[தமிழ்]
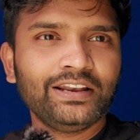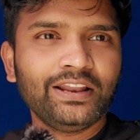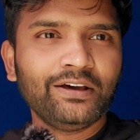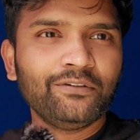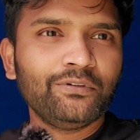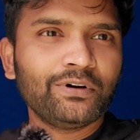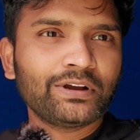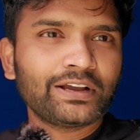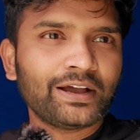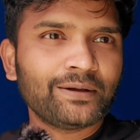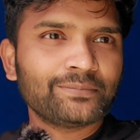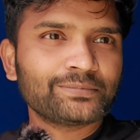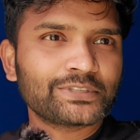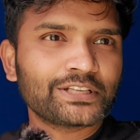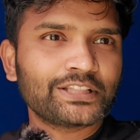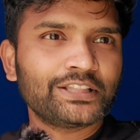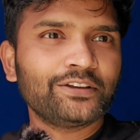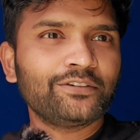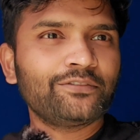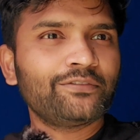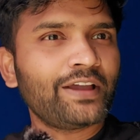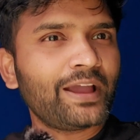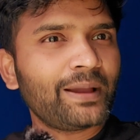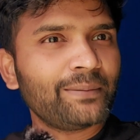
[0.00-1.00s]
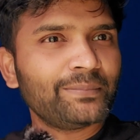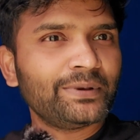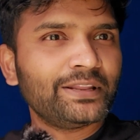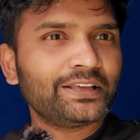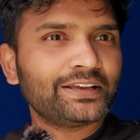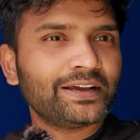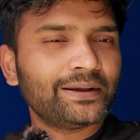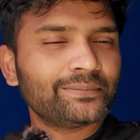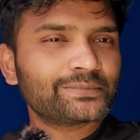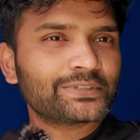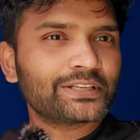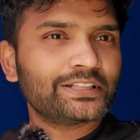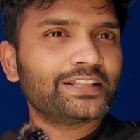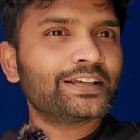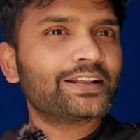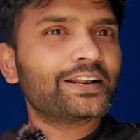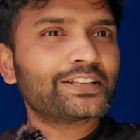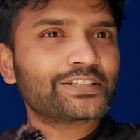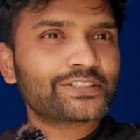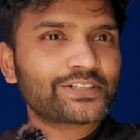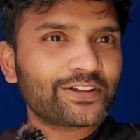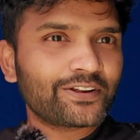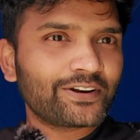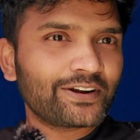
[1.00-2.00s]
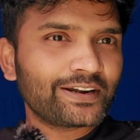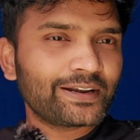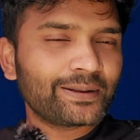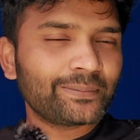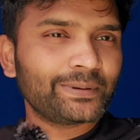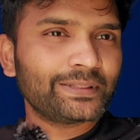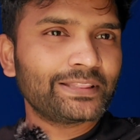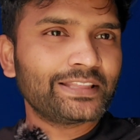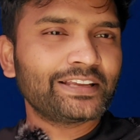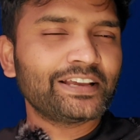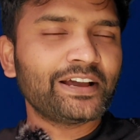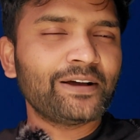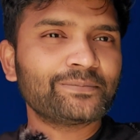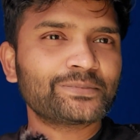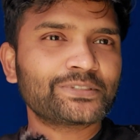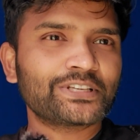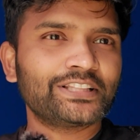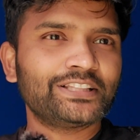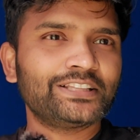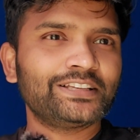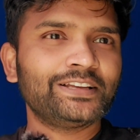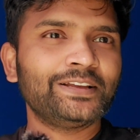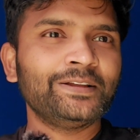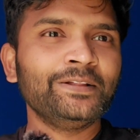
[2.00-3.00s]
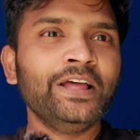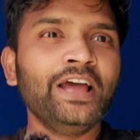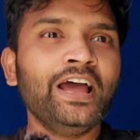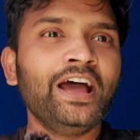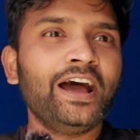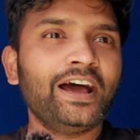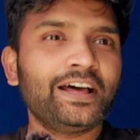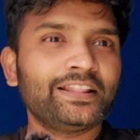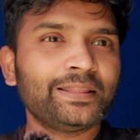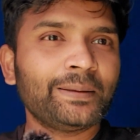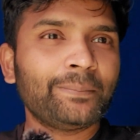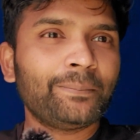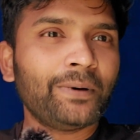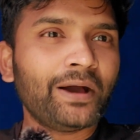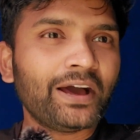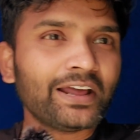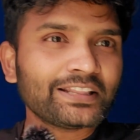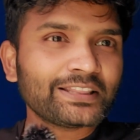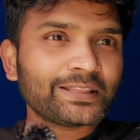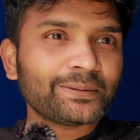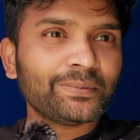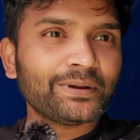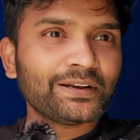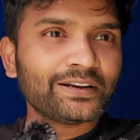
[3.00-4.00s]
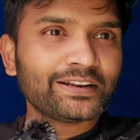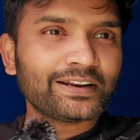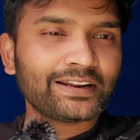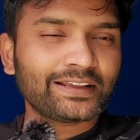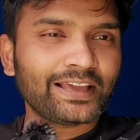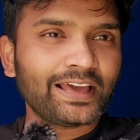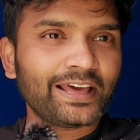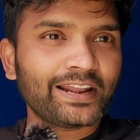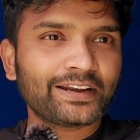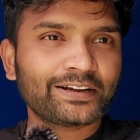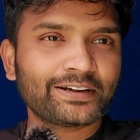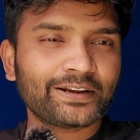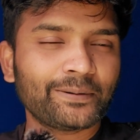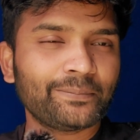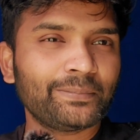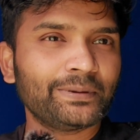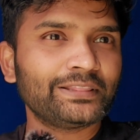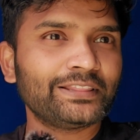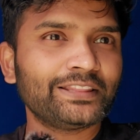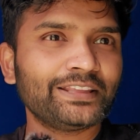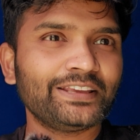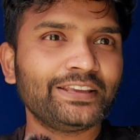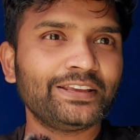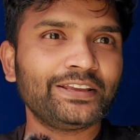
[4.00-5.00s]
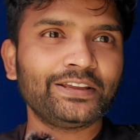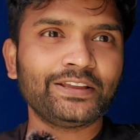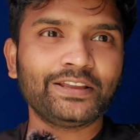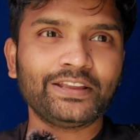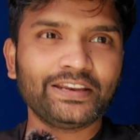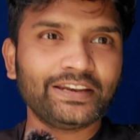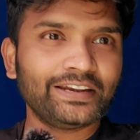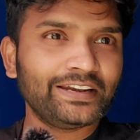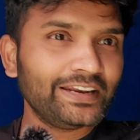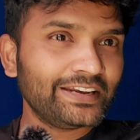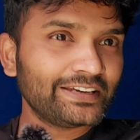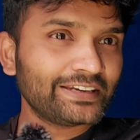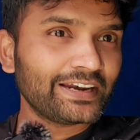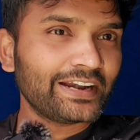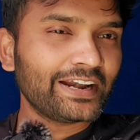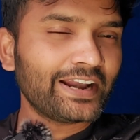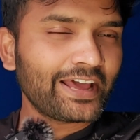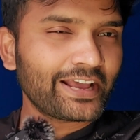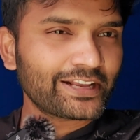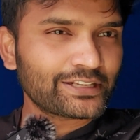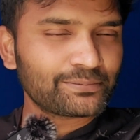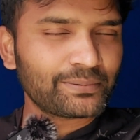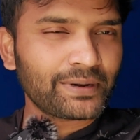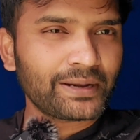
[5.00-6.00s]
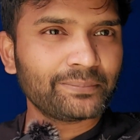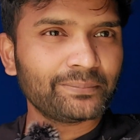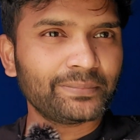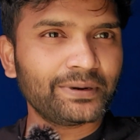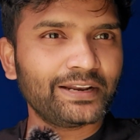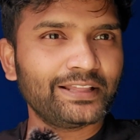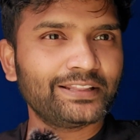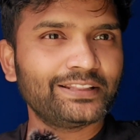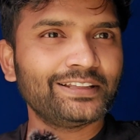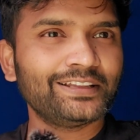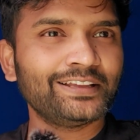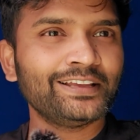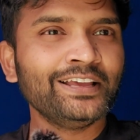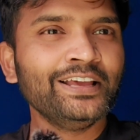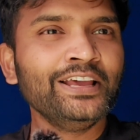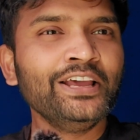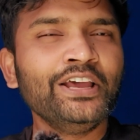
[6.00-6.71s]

லவ் காமிச்சது ஃபேமிலி காமிச்சது ரெஸ்டாரண்ட்டை பற்றி காமிச்சது அந்த பார்த்திபன்ற கேரக்டரை பற்றி டீட்டெயில்டாக எக்ஸ்பிளைன் பண்ணது